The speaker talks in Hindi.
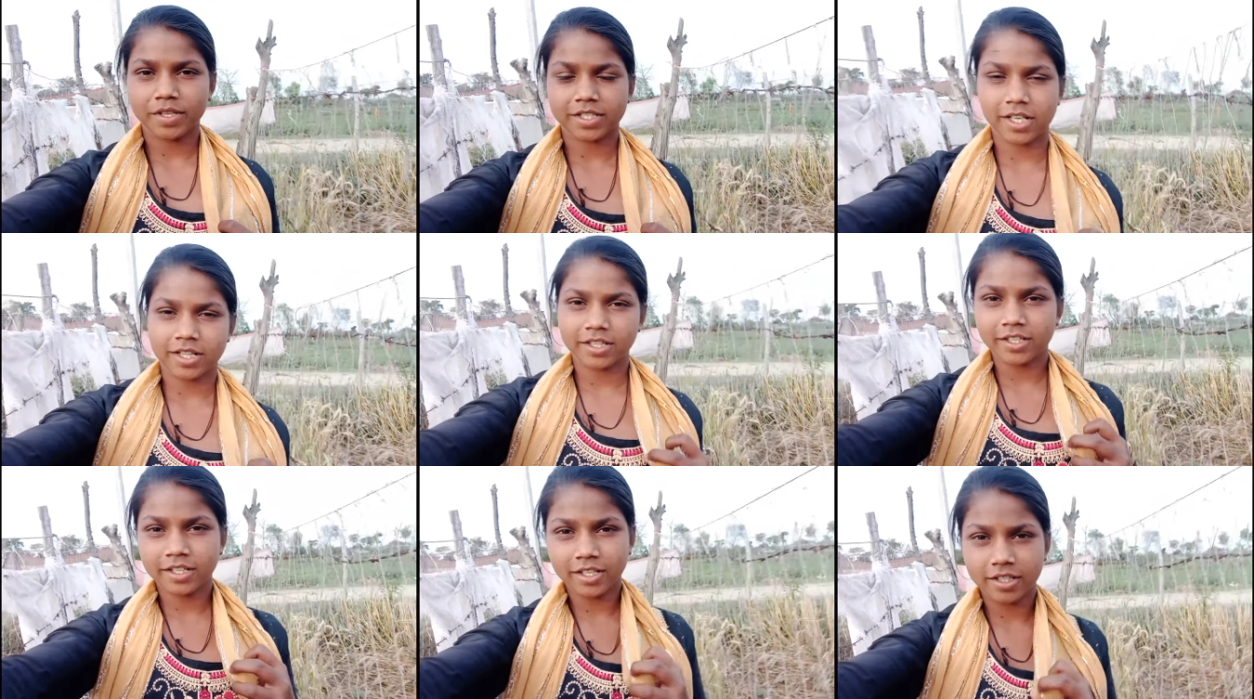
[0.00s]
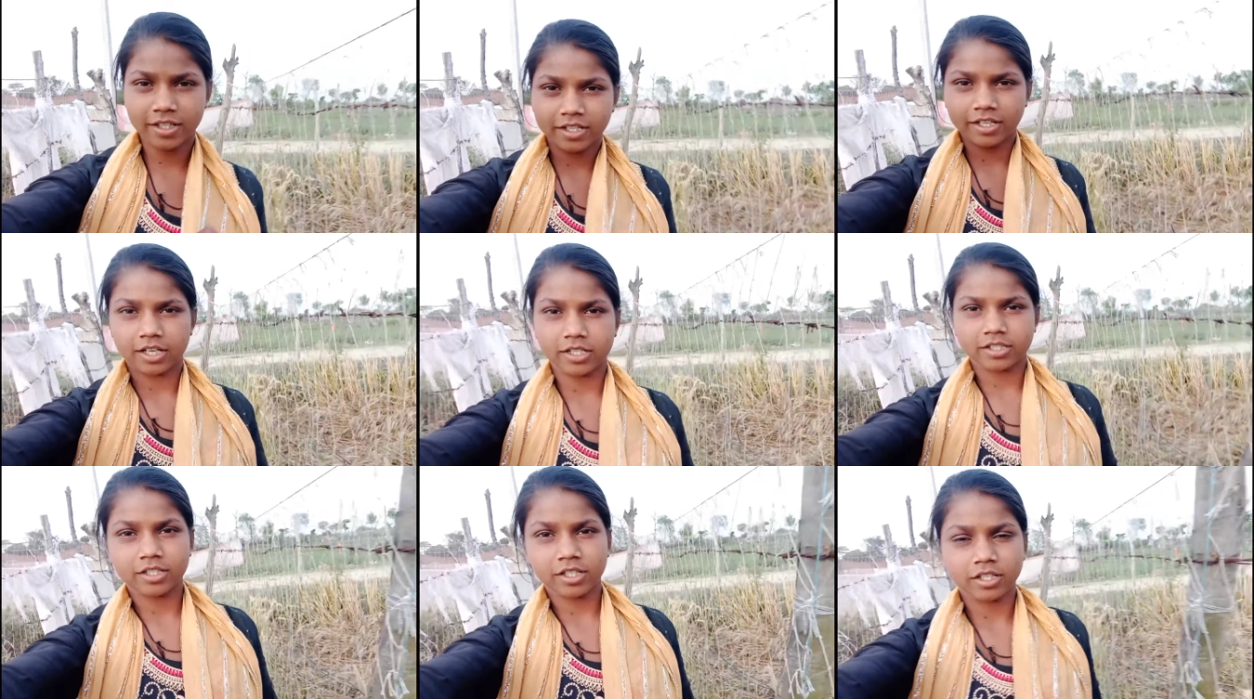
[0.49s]
मैं जल्दी
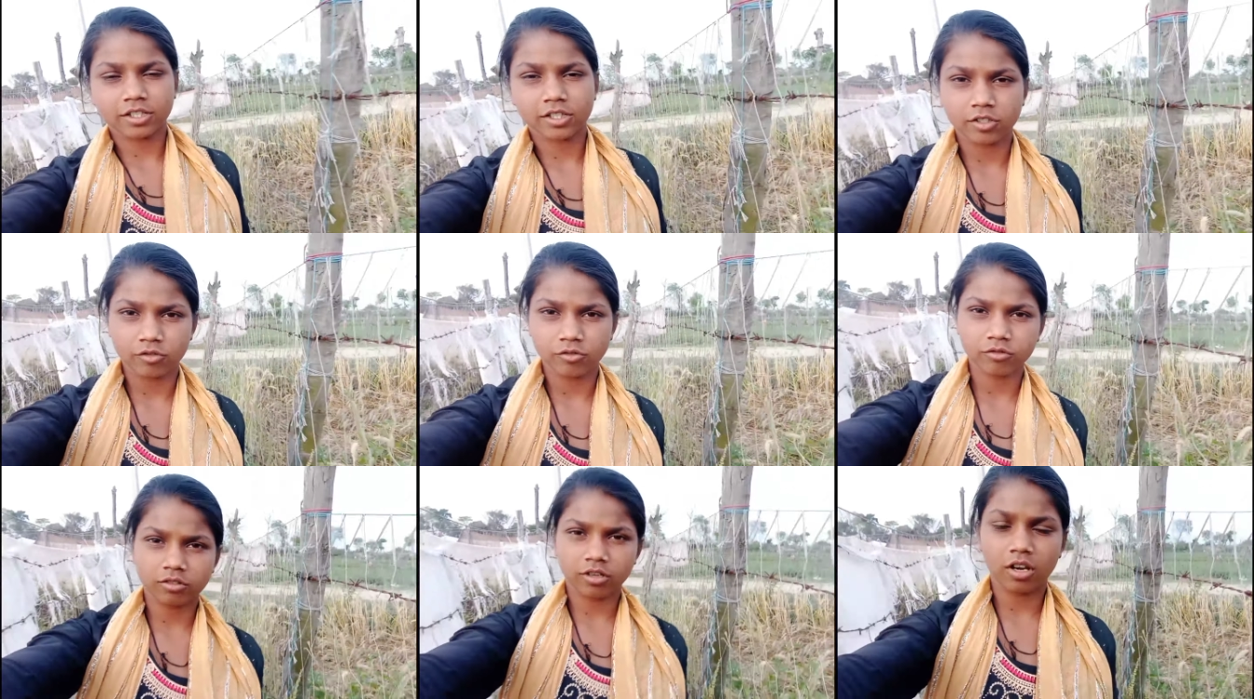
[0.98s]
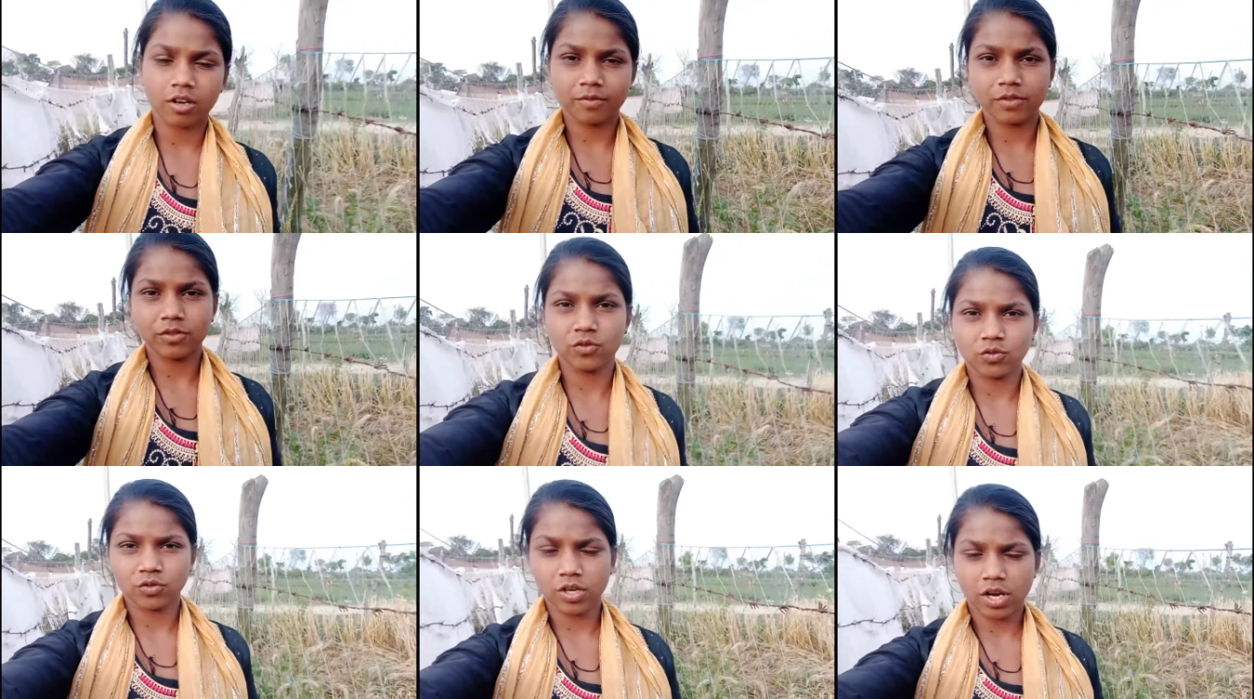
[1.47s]
जल्दी घर चलती हूँ
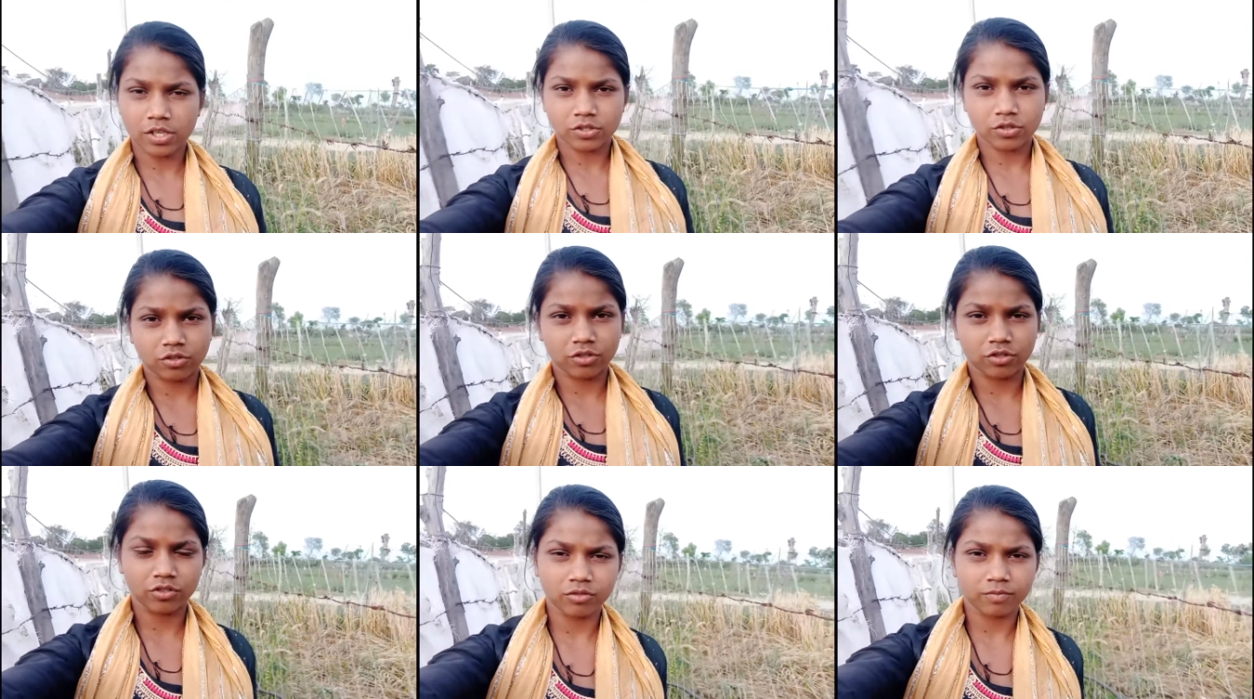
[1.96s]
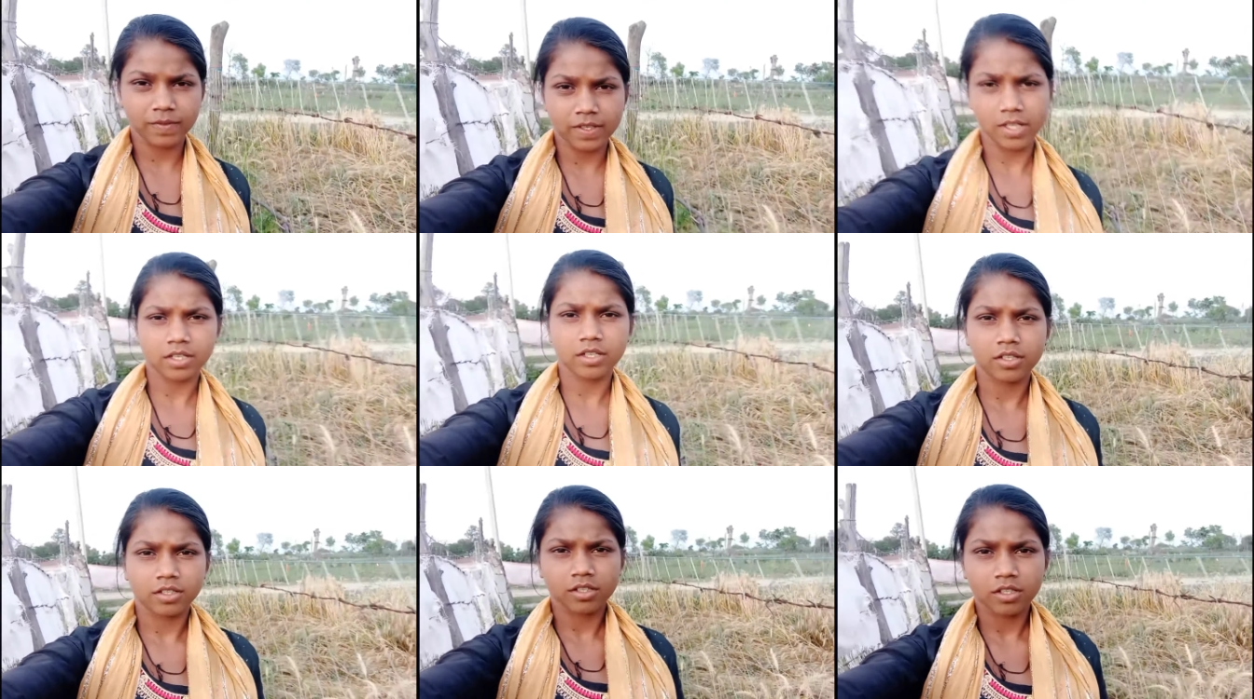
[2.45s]
काफ़ी दूर आ चुकी हूँ मैं